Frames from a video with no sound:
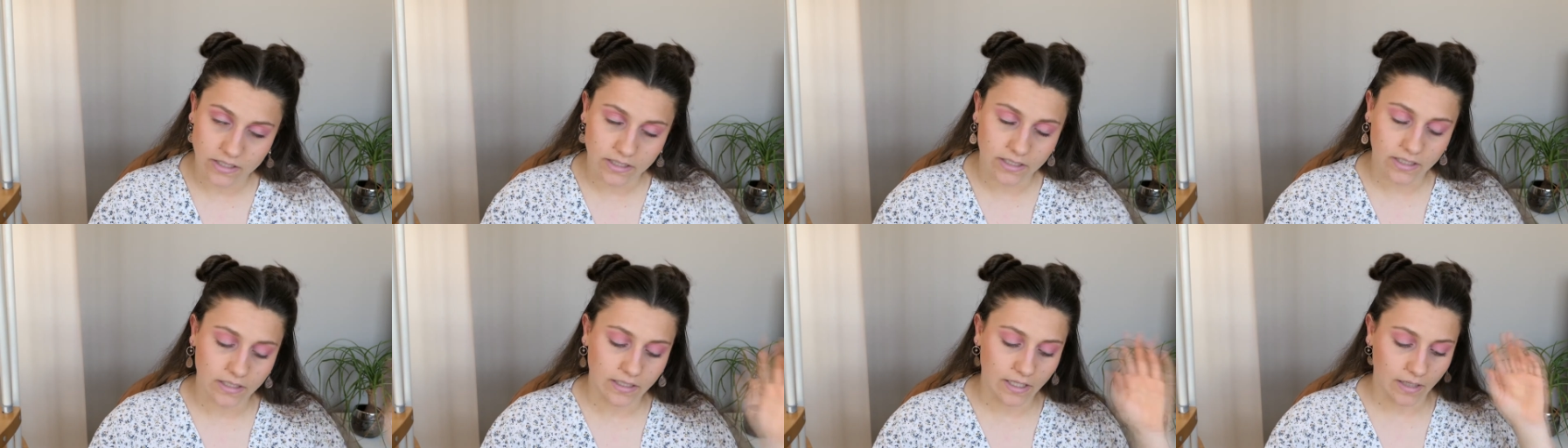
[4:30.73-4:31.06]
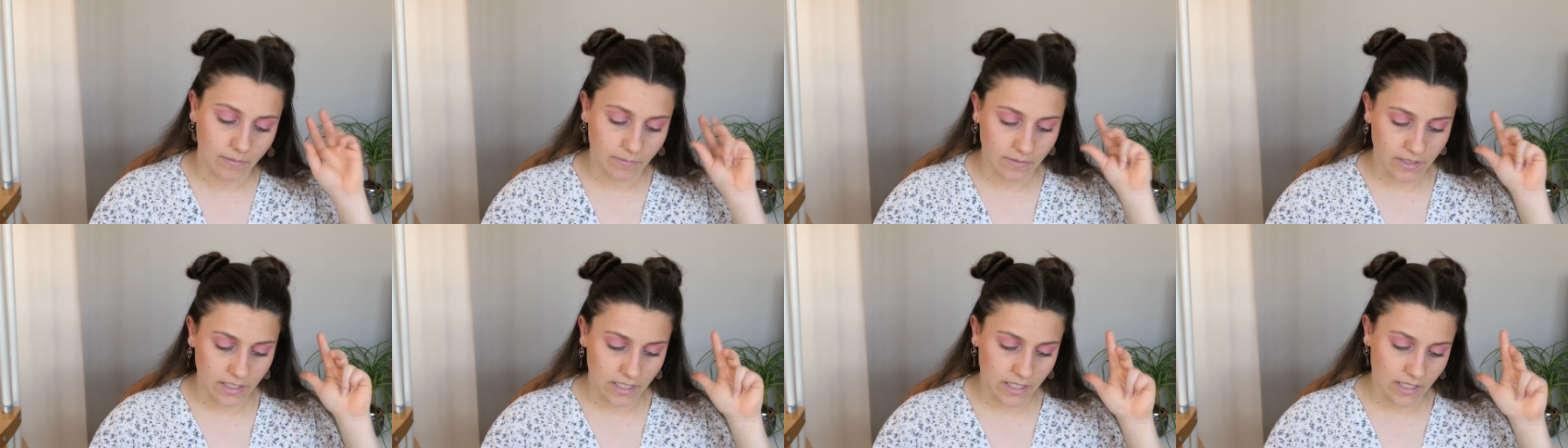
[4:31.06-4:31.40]
J'ai
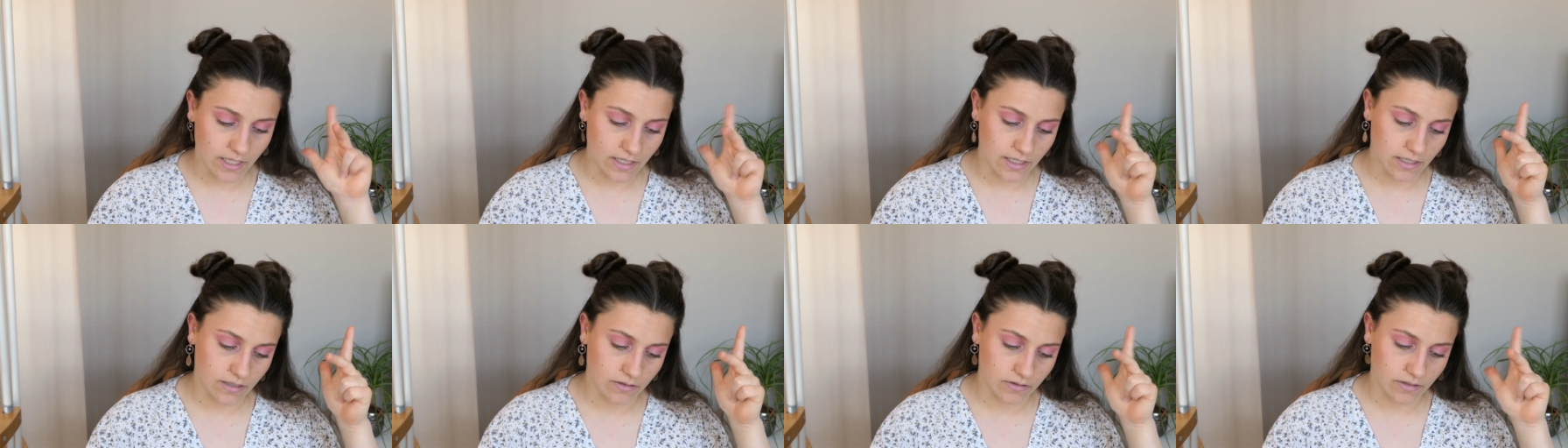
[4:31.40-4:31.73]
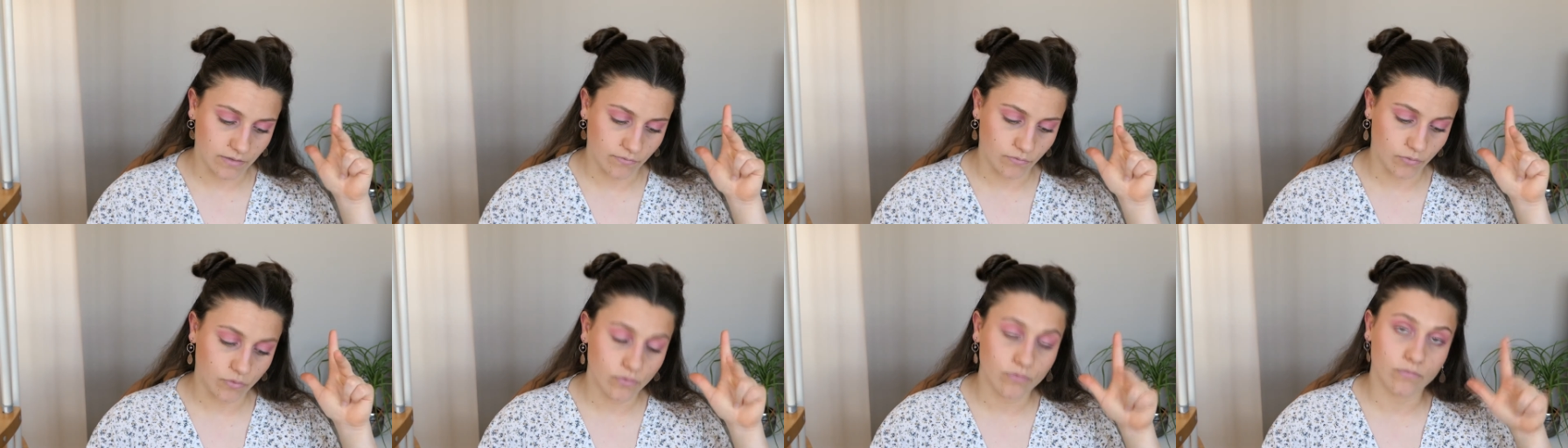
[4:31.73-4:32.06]
déterminé,
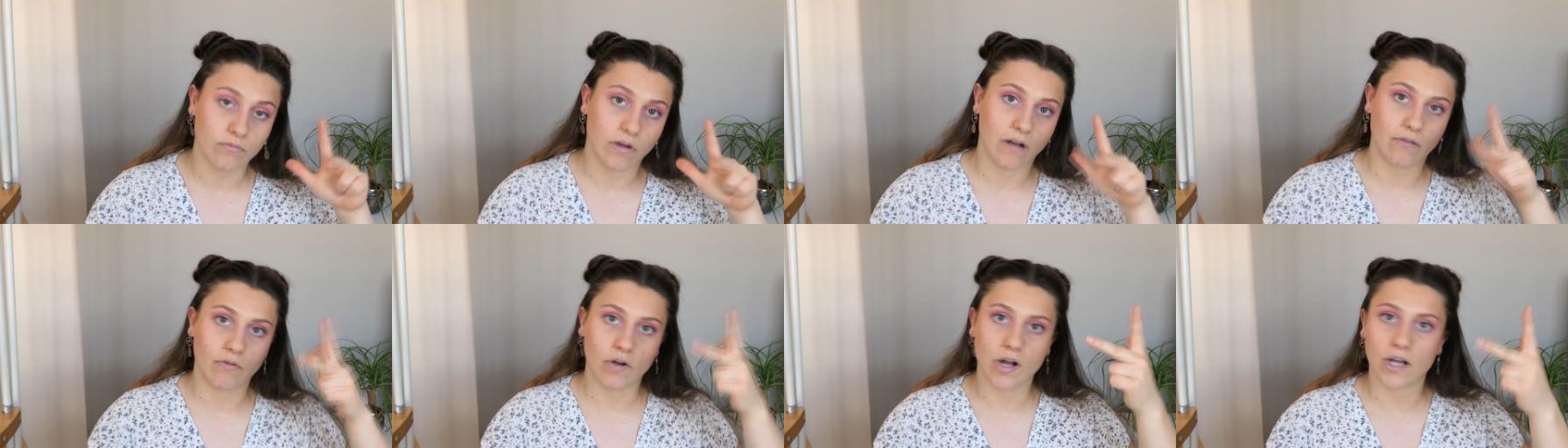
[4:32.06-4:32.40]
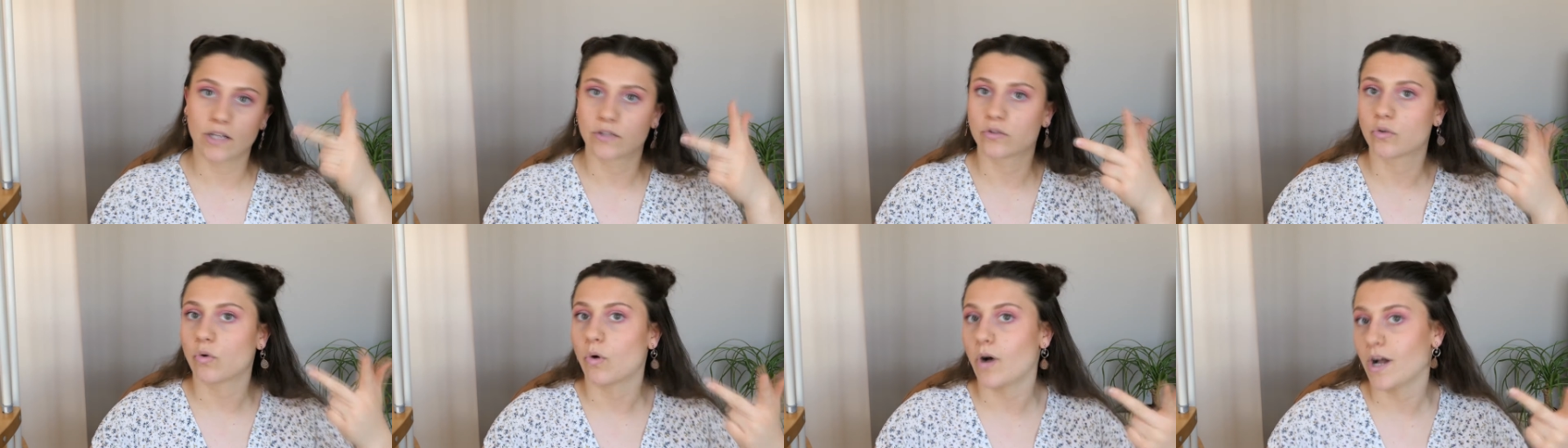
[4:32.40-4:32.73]
j'ai voulu
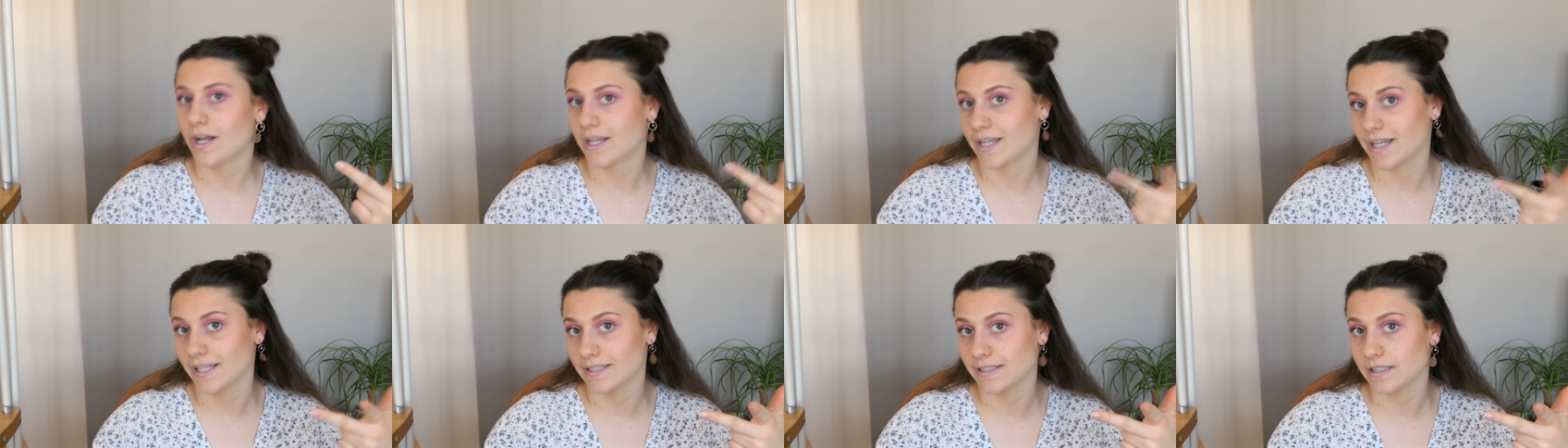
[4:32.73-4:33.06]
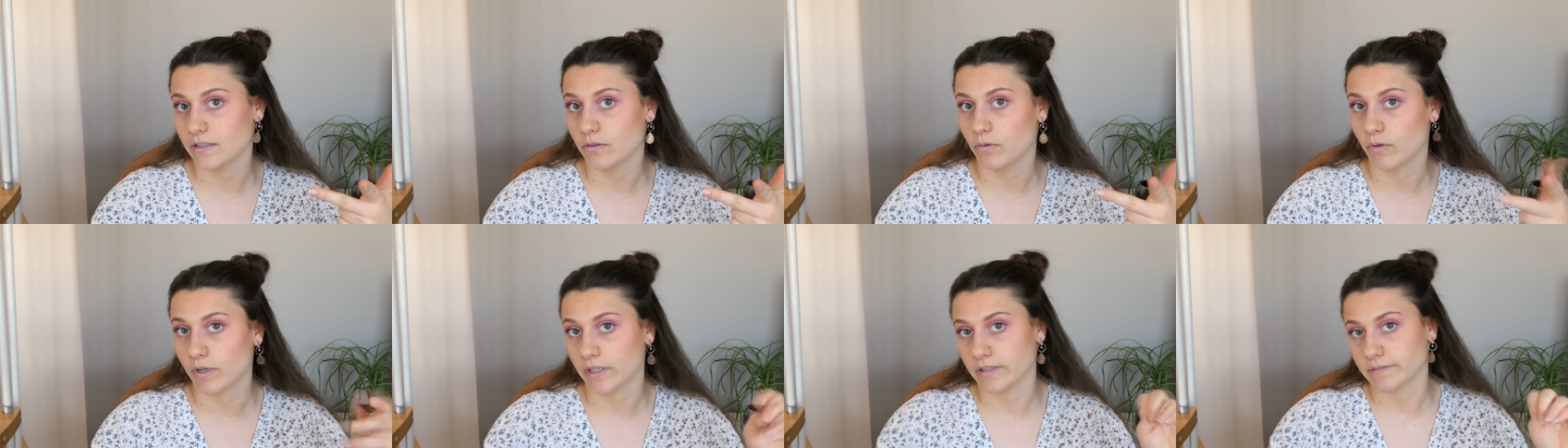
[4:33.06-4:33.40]
avoir trois
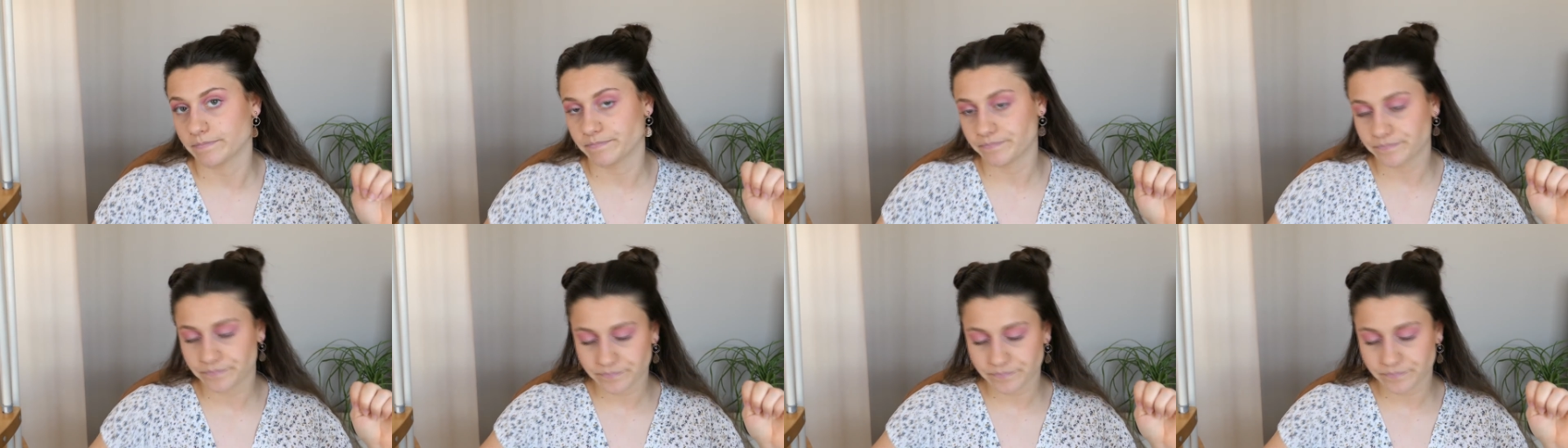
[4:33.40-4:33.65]
catégories.